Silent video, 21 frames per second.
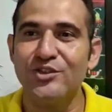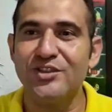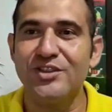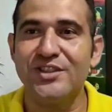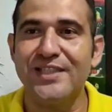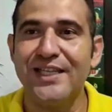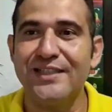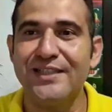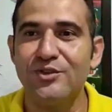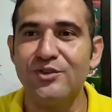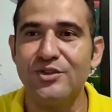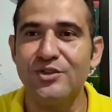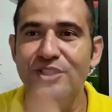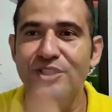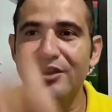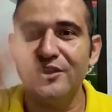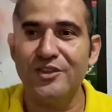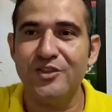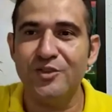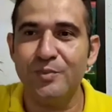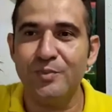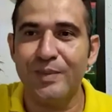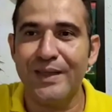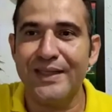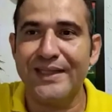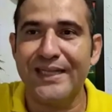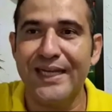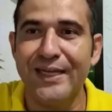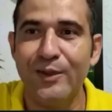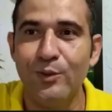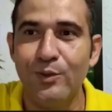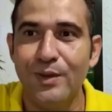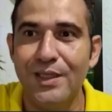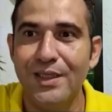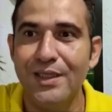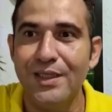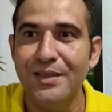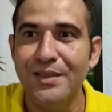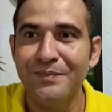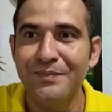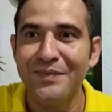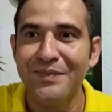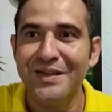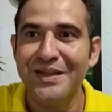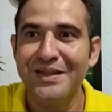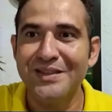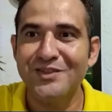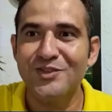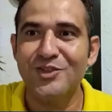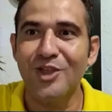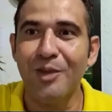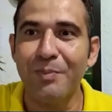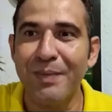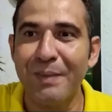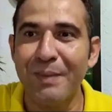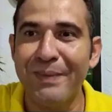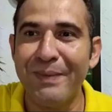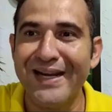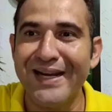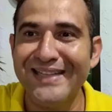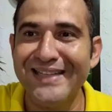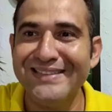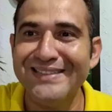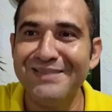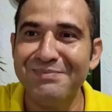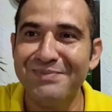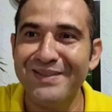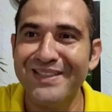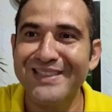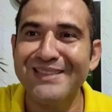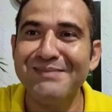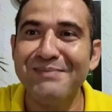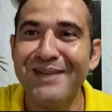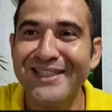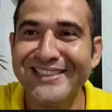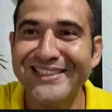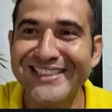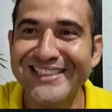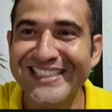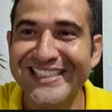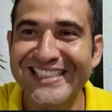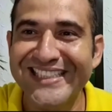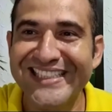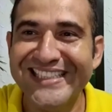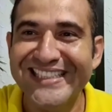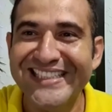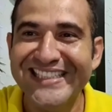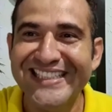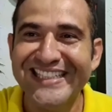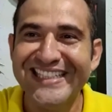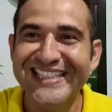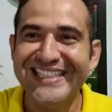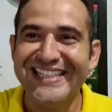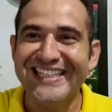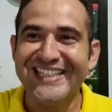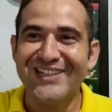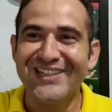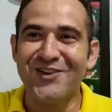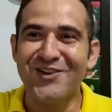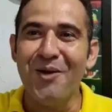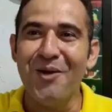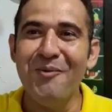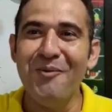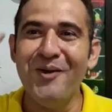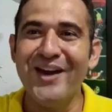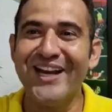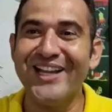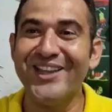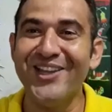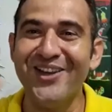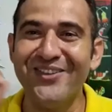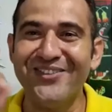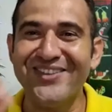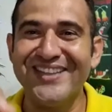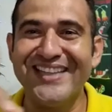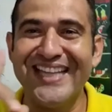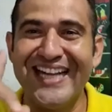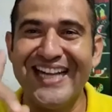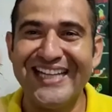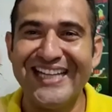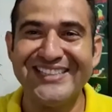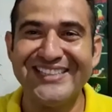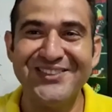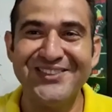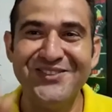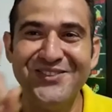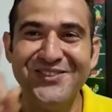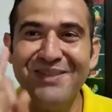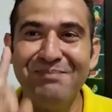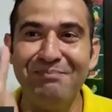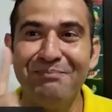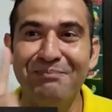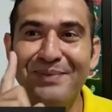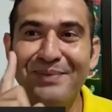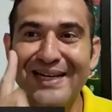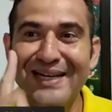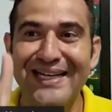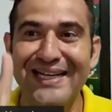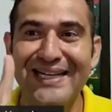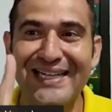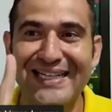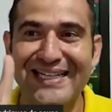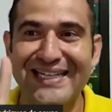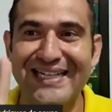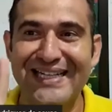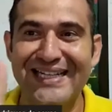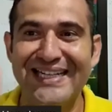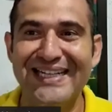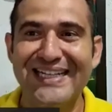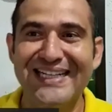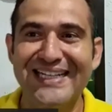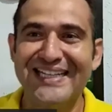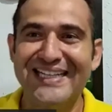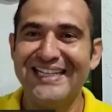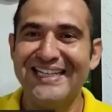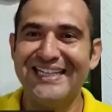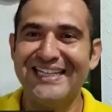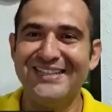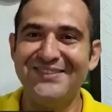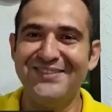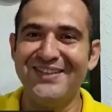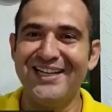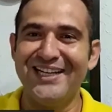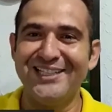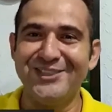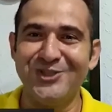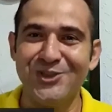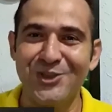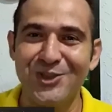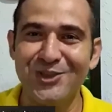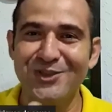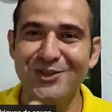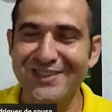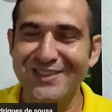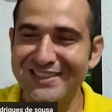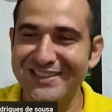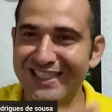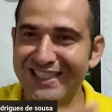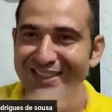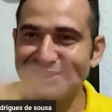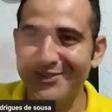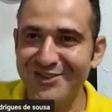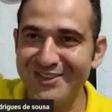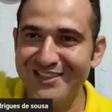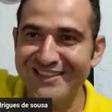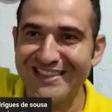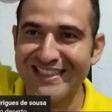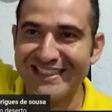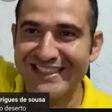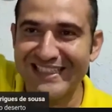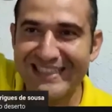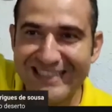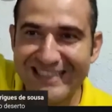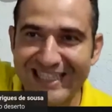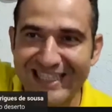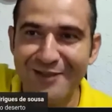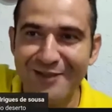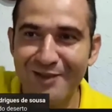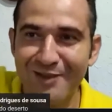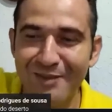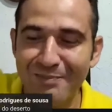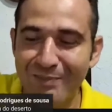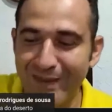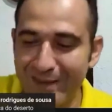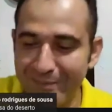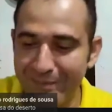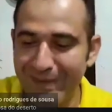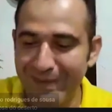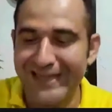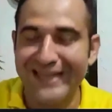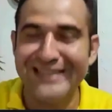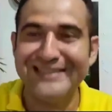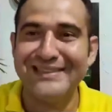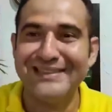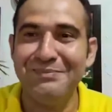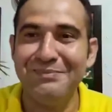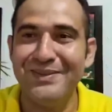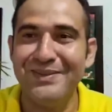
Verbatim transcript: dos Estados Unidos para Taiwan, só para pegar essa planta. Imagina aí, vamos olhar é na unidade, uma branca. Ele viajou dos Estados Unidos até Taiwan para pegar essa